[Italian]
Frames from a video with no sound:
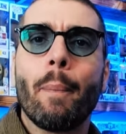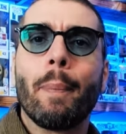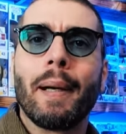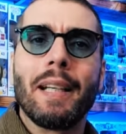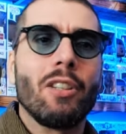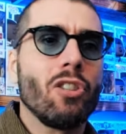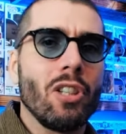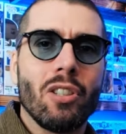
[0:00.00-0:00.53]

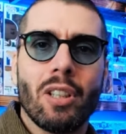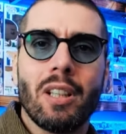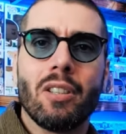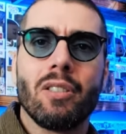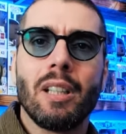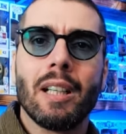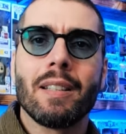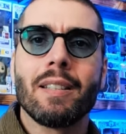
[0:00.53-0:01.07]
precisa
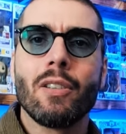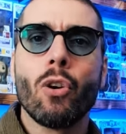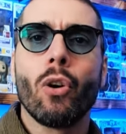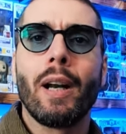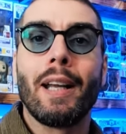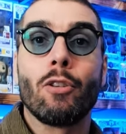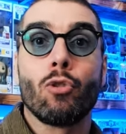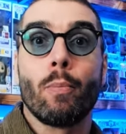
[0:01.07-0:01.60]

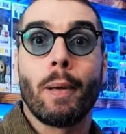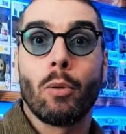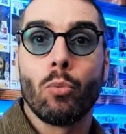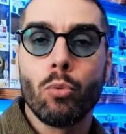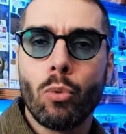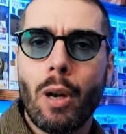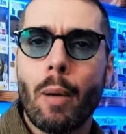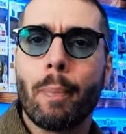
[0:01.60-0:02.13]
destinazione e
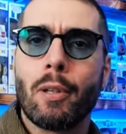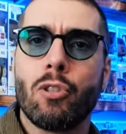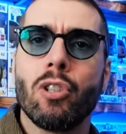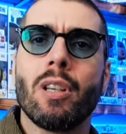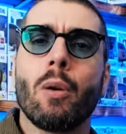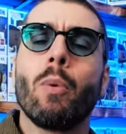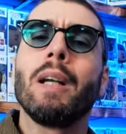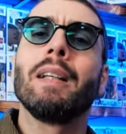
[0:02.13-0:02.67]
soprattutto una
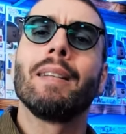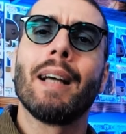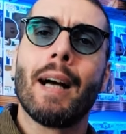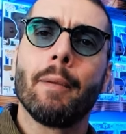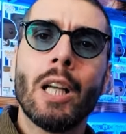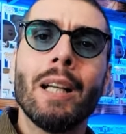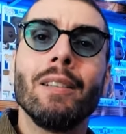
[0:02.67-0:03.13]
precisa qualità.